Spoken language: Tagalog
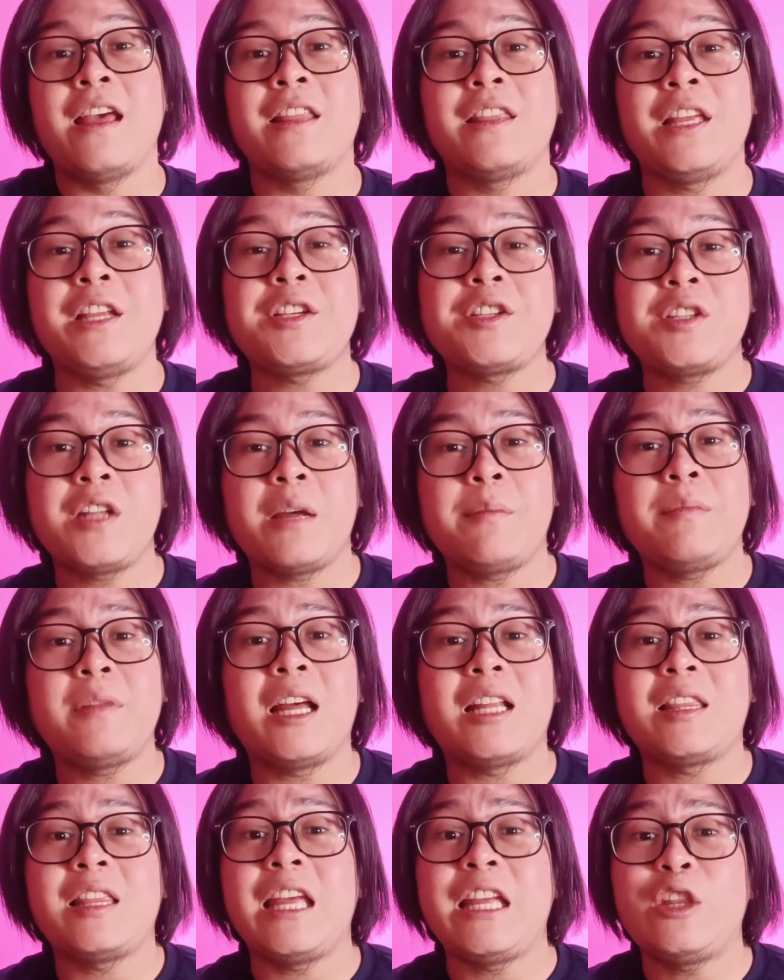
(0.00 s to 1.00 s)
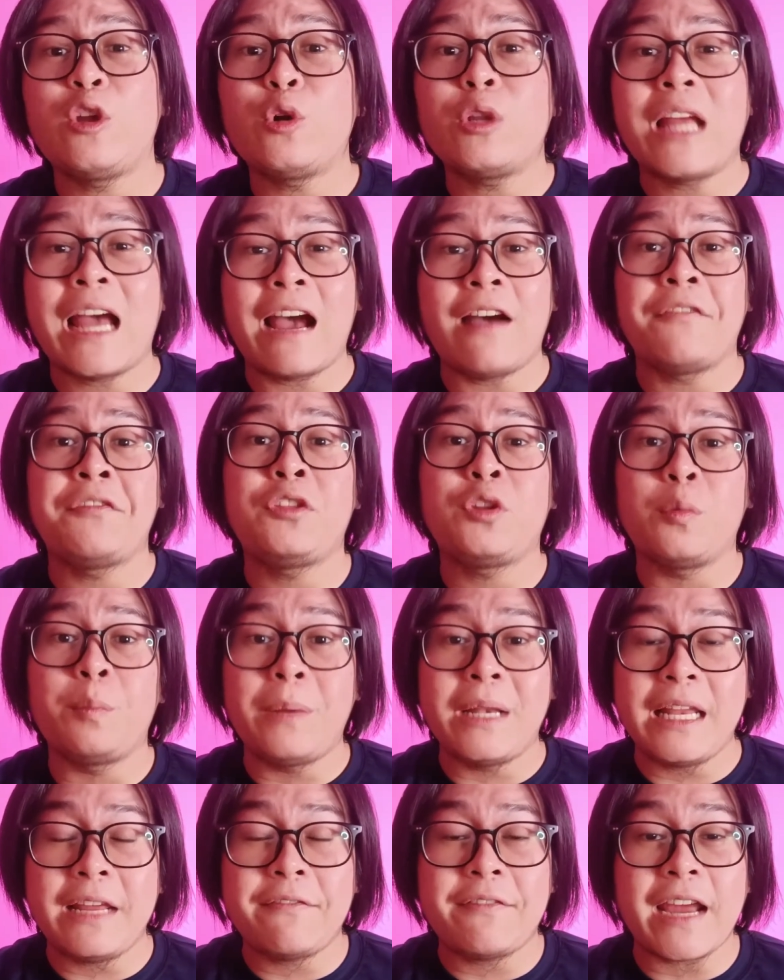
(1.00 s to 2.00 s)
Teach them that they don't have to
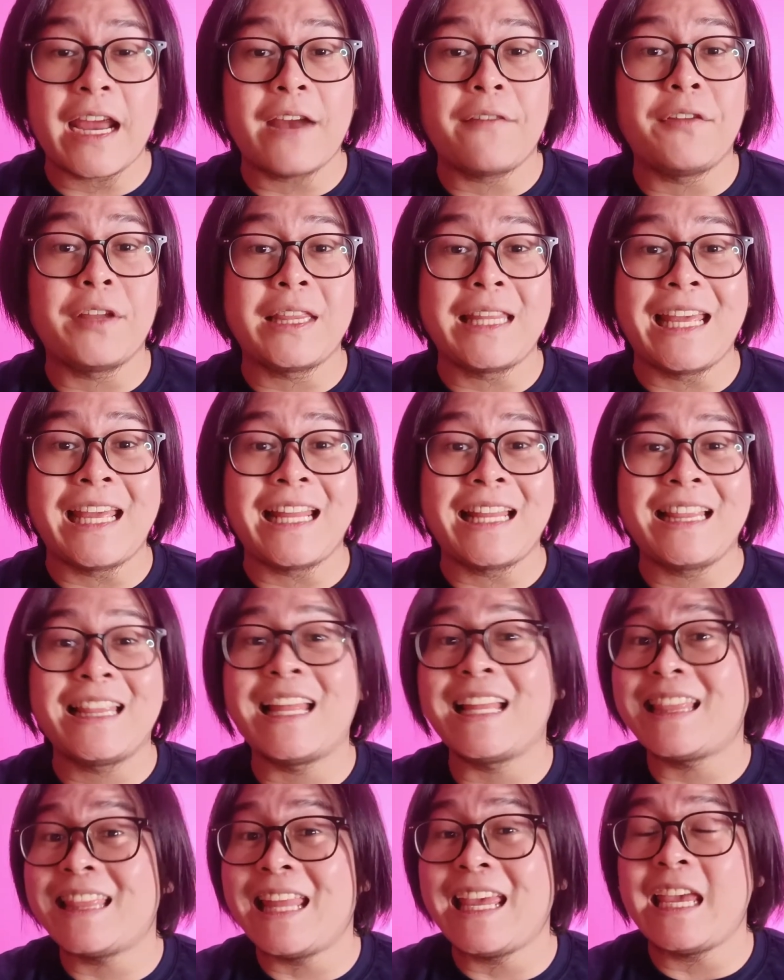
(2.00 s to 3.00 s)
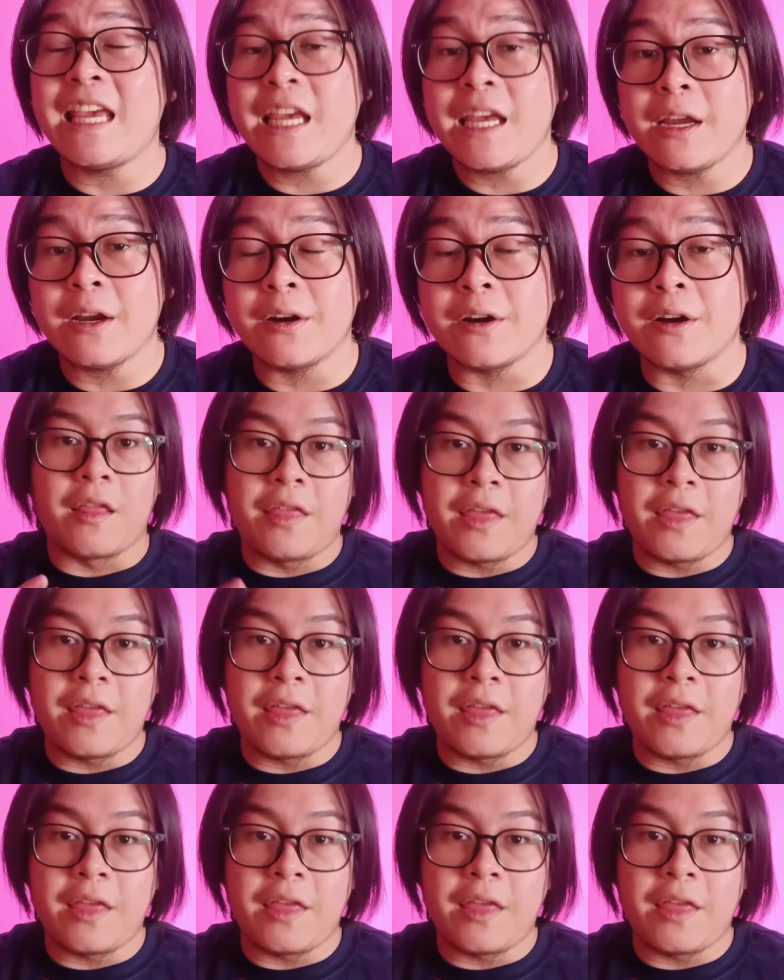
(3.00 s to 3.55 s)
believe everything that they hear.